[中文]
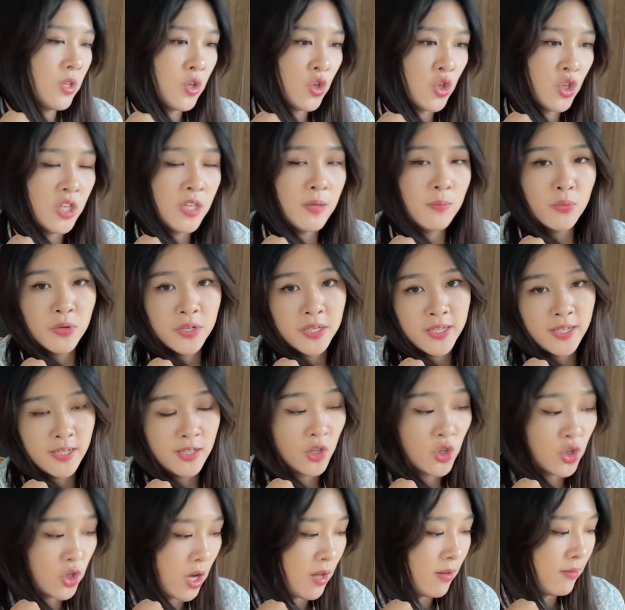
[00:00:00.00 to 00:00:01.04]
信不信
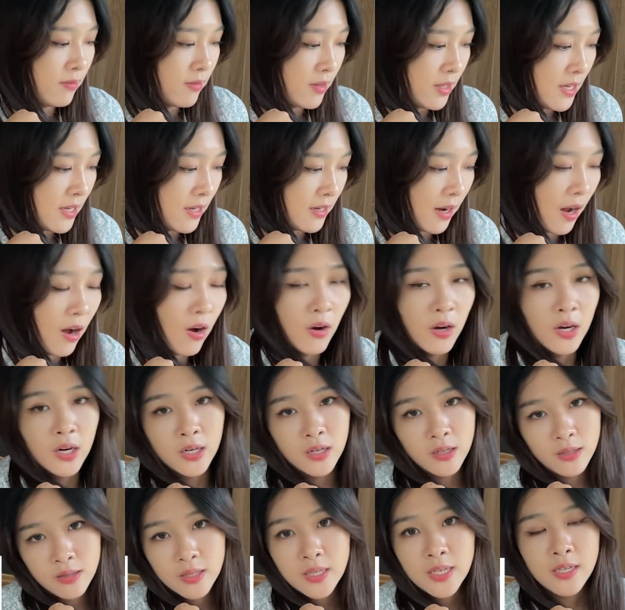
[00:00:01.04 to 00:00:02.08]
上帝，然后
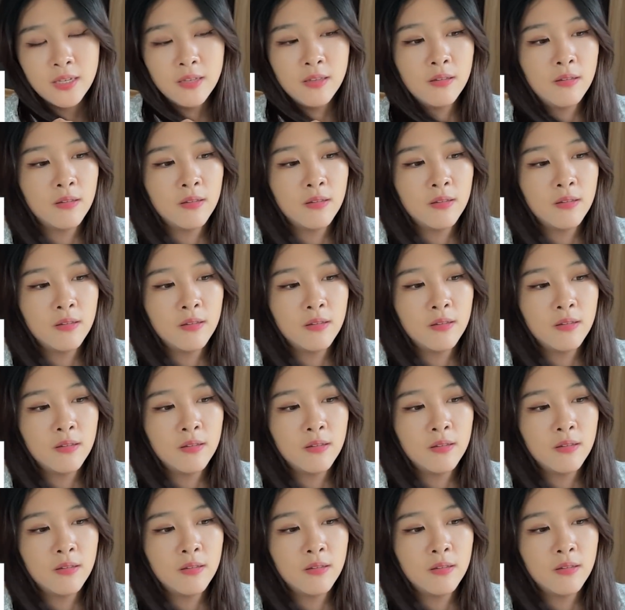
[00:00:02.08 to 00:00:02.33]
和你